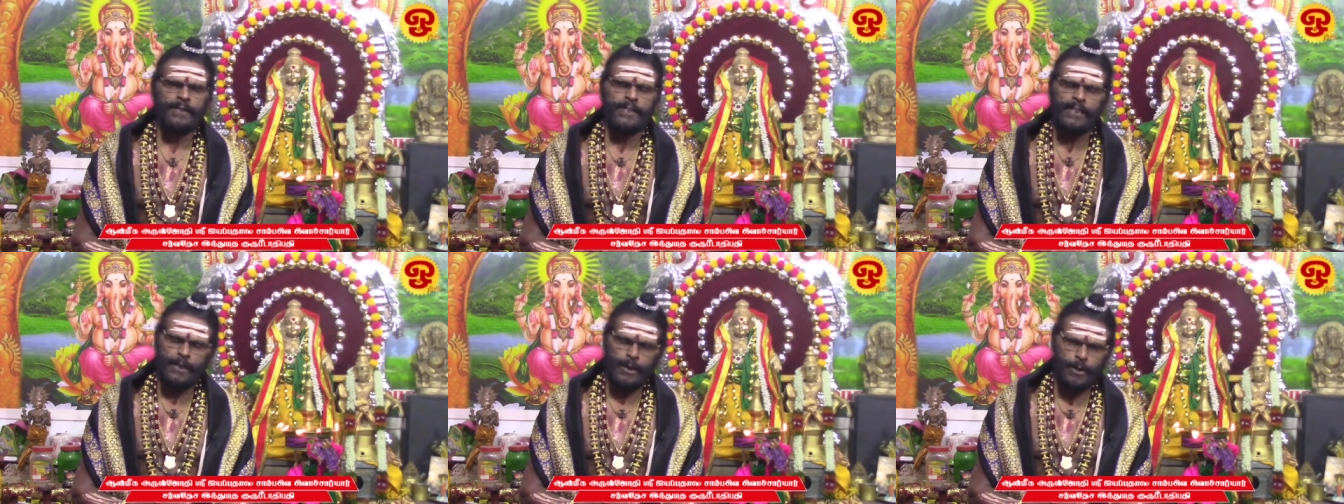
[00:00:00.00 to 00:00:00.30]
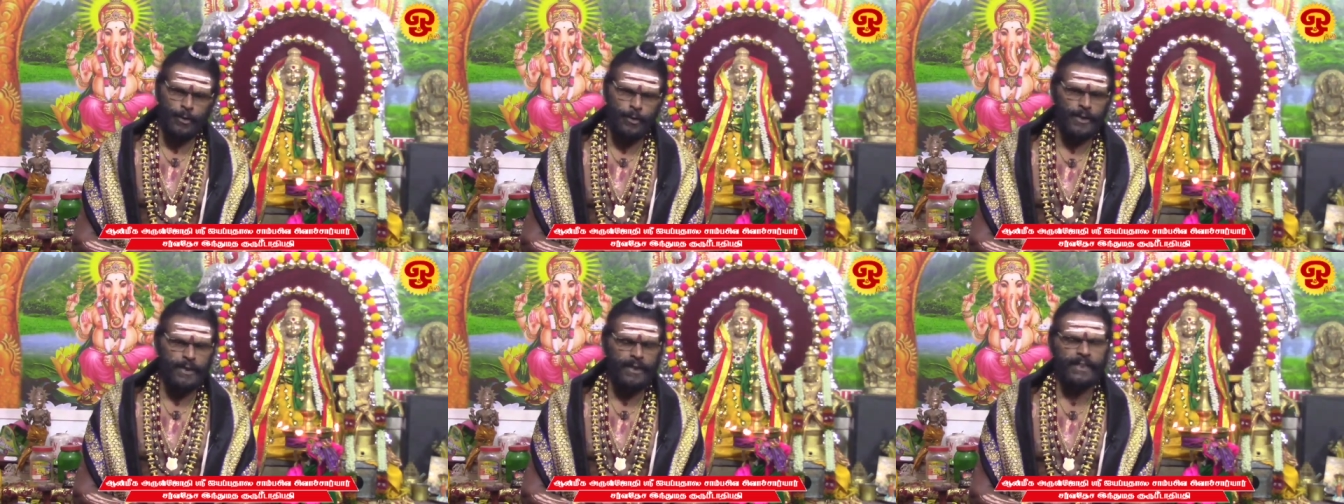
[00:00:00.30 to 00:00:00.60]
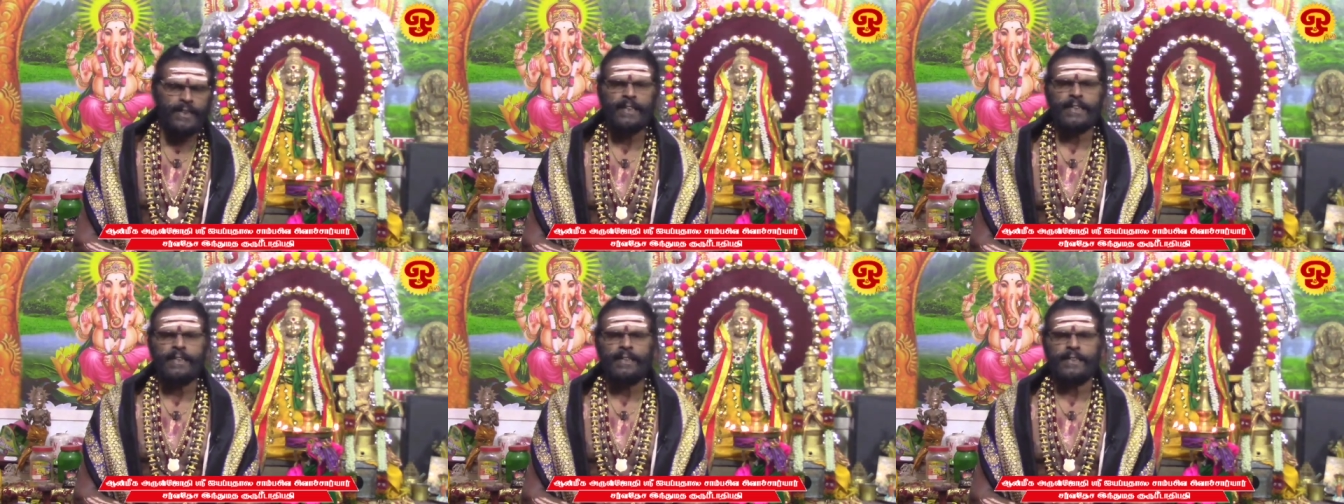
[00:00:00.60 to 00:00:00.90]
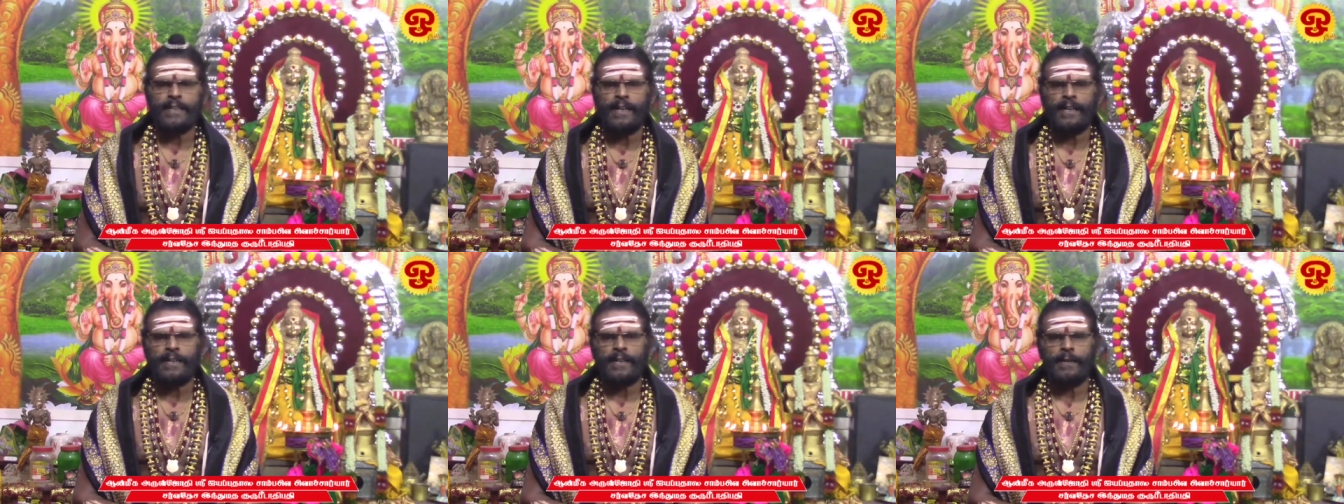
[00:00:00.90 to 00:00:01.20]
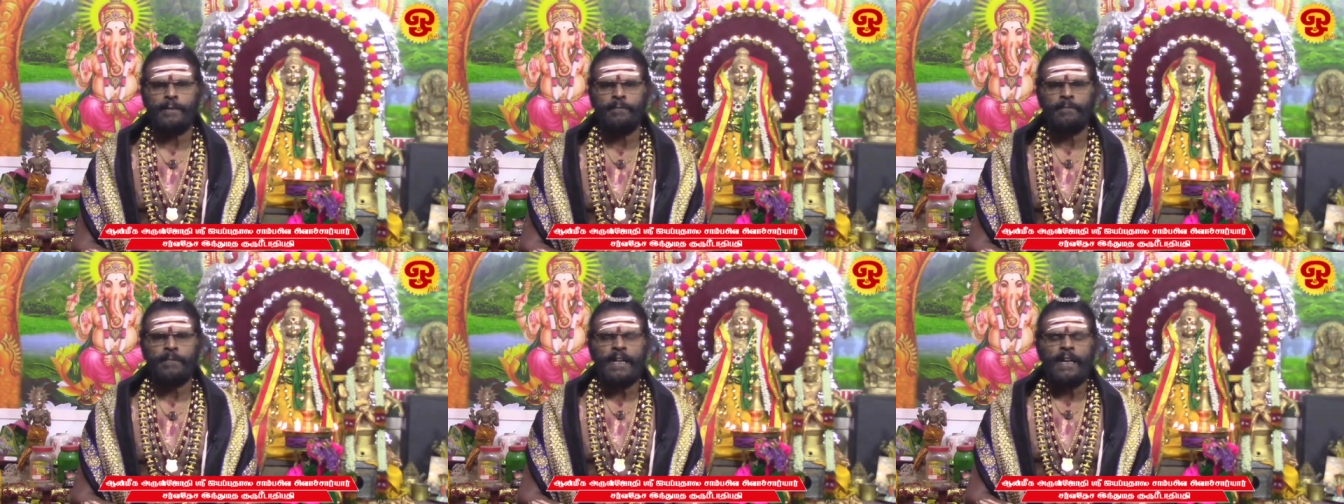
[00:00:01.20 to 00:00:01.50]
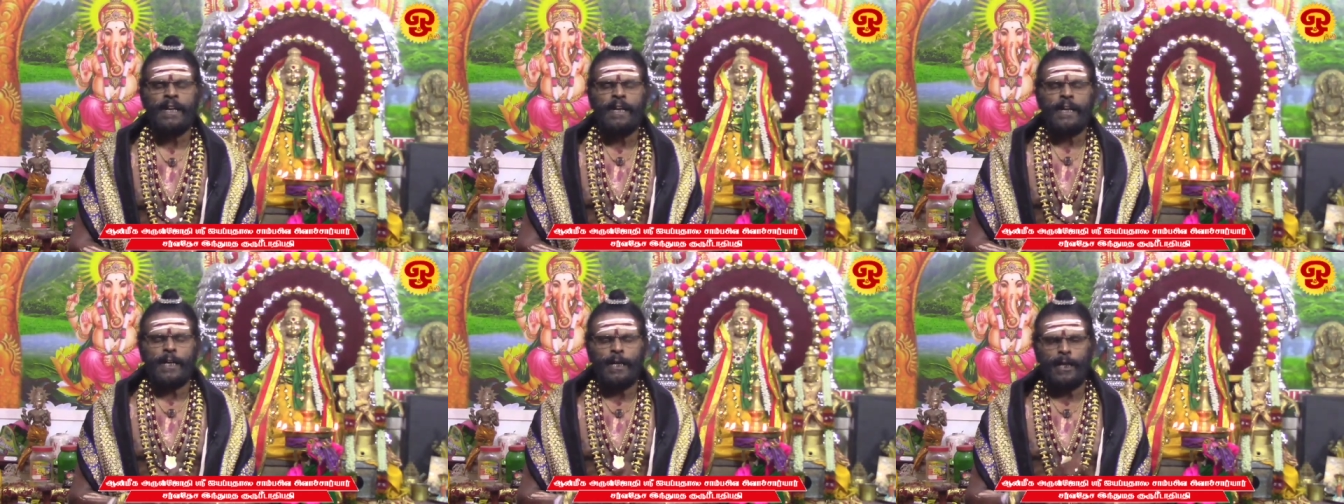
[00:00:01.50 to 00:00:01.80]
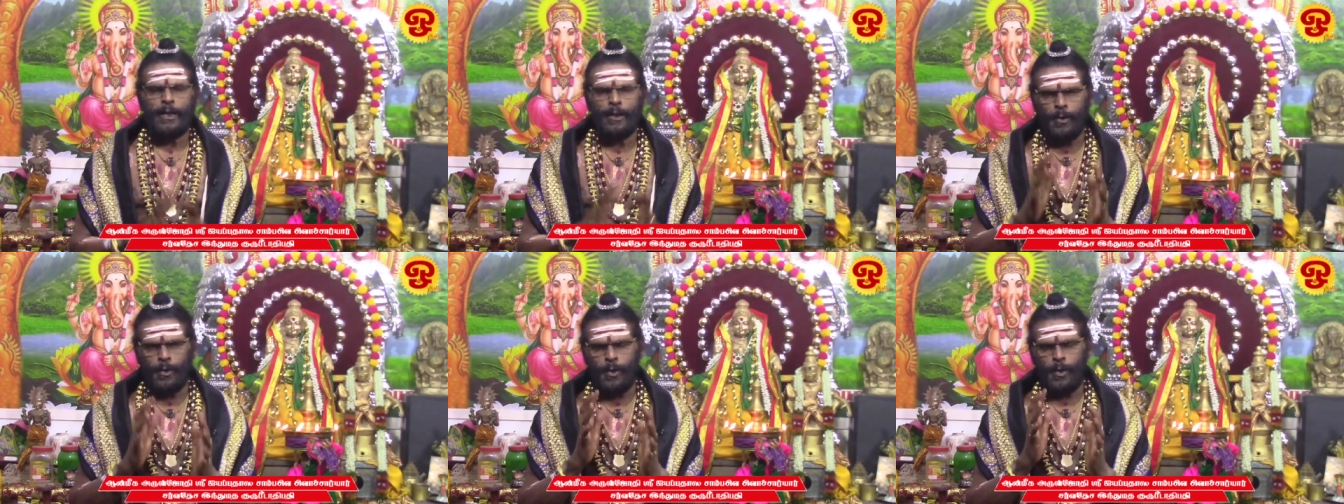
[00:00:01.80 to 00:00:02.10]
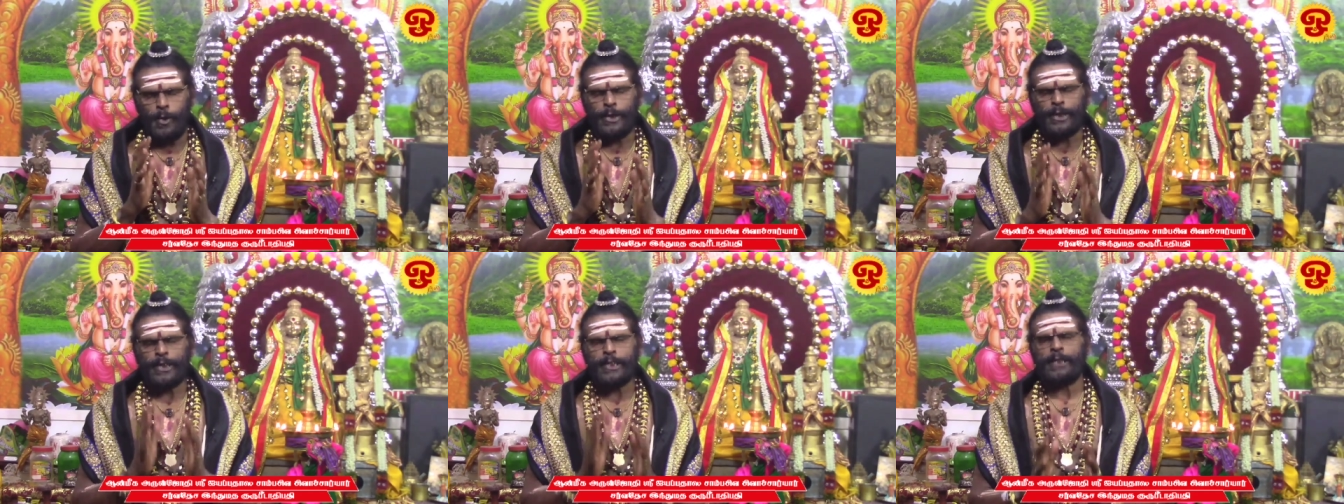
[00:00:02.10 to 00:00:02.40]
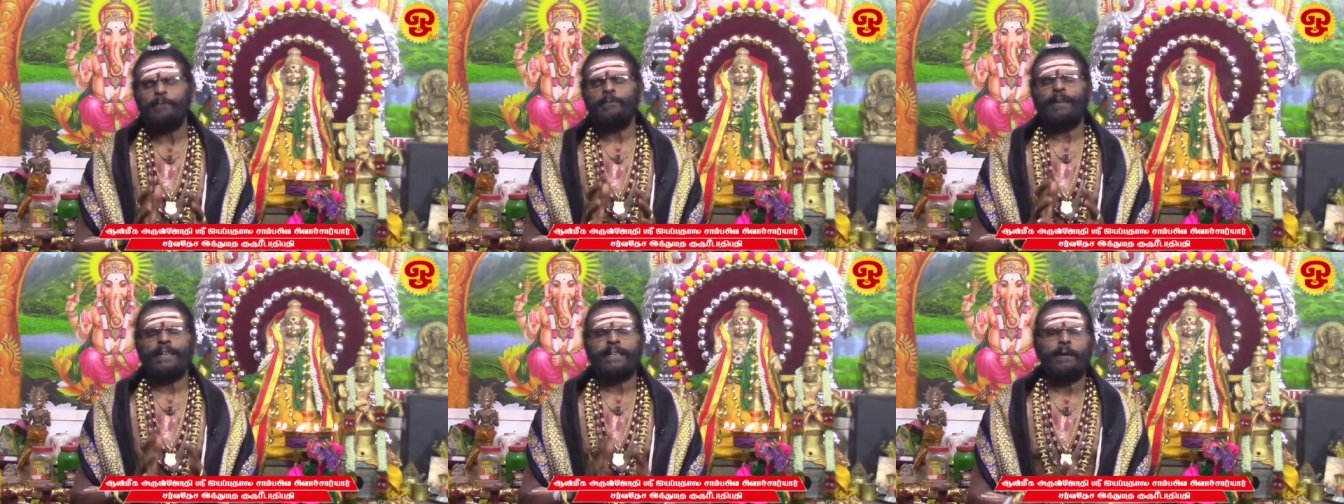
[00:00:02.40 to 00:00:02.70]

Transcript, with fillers: சென்று கொண்டிருக்கின்றார்கள் எல்லோருக்கும்